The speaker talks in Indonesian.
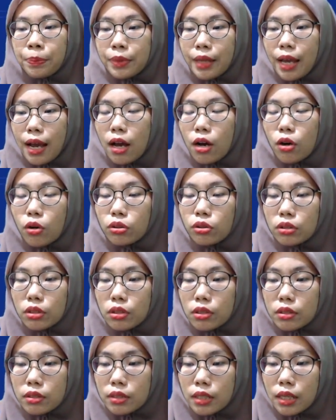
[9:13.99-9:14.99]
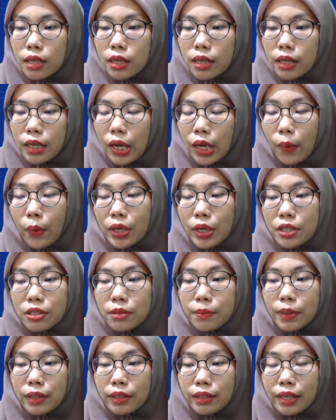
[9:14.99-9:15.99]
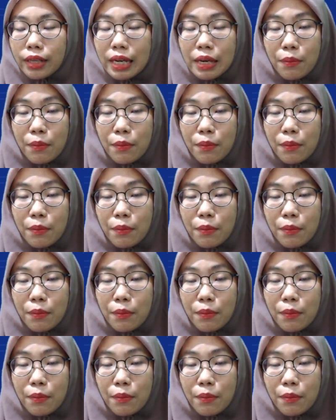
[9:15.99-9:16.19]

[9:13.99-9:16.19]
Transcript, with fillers: Nah, untuk uh, keyword seperti